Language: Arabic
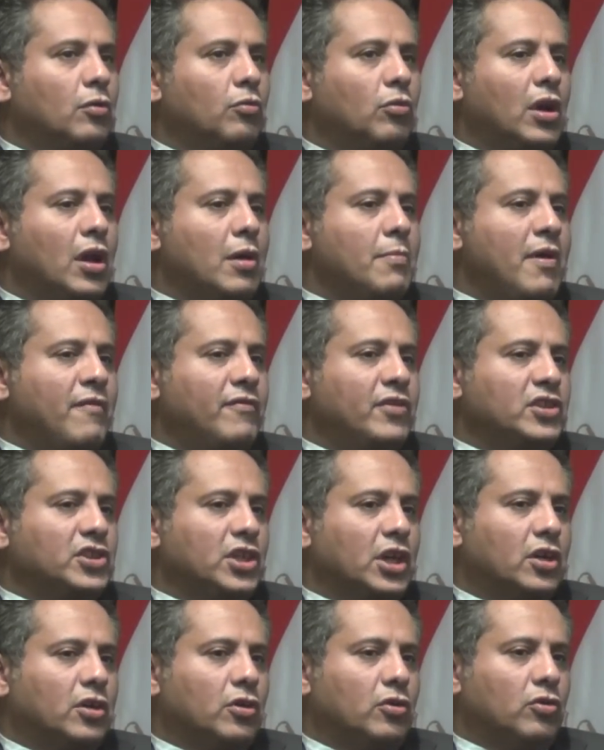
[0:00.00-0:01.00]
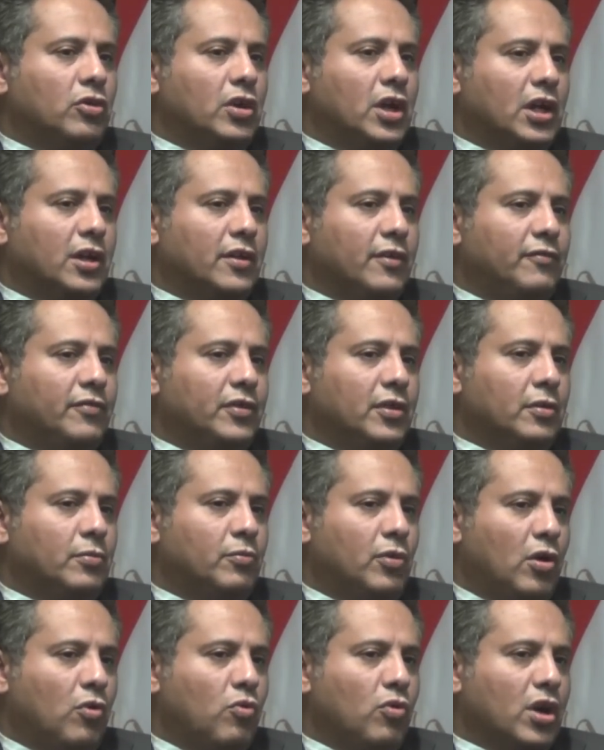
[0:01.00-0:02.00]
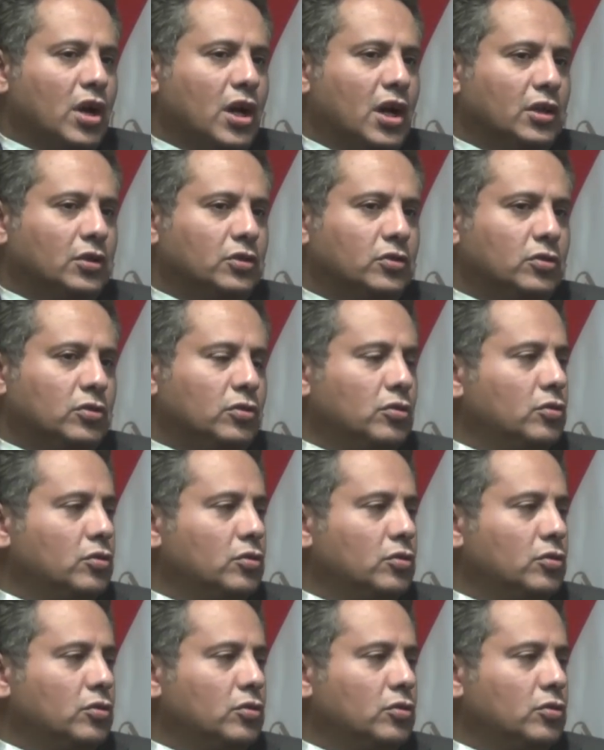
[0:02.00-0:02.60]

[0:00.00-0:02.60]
والله ما في شك انه هناك فيه معوقات